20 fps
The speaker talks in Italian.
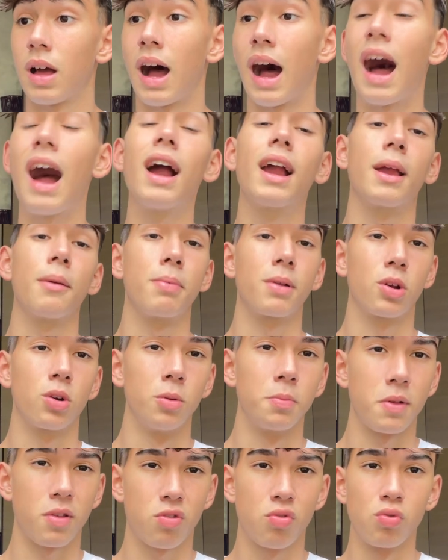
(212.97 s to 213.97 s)
anche per
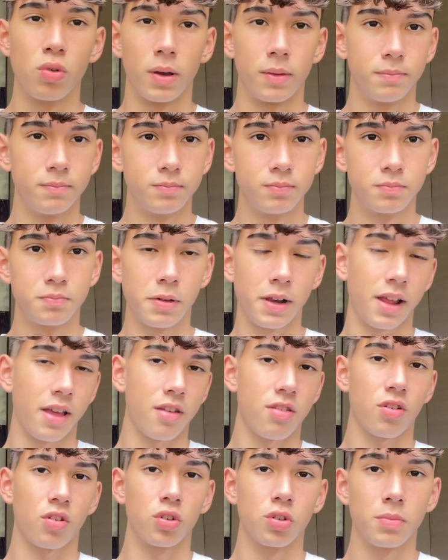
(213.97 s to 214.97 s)
colpe sue, perché
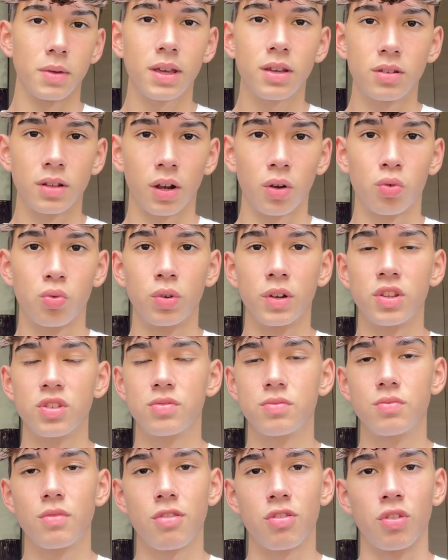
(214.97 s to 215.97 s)
secondo me in alcune
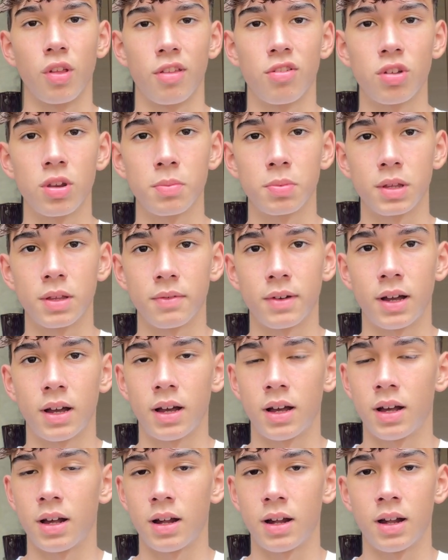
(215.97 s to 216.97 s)
situazioni
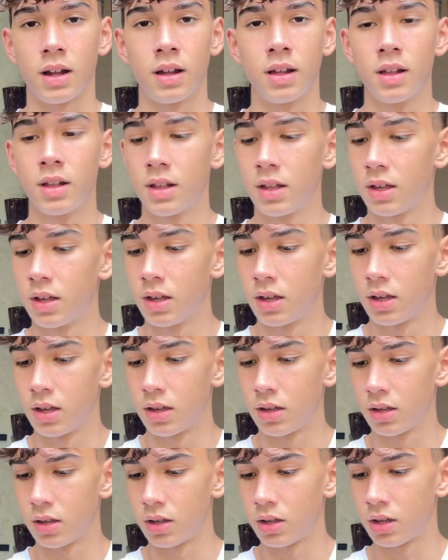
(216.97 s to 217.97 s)
poteva
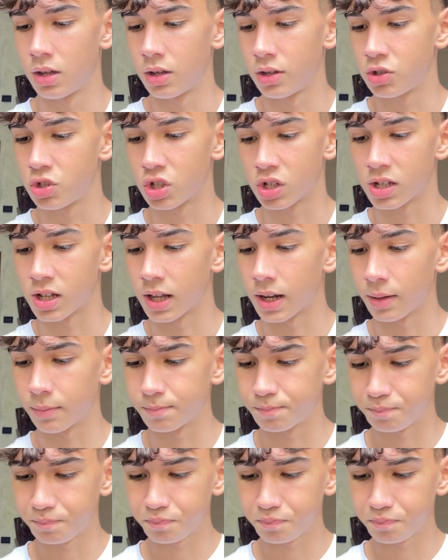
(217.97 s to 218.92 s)
eh, cercare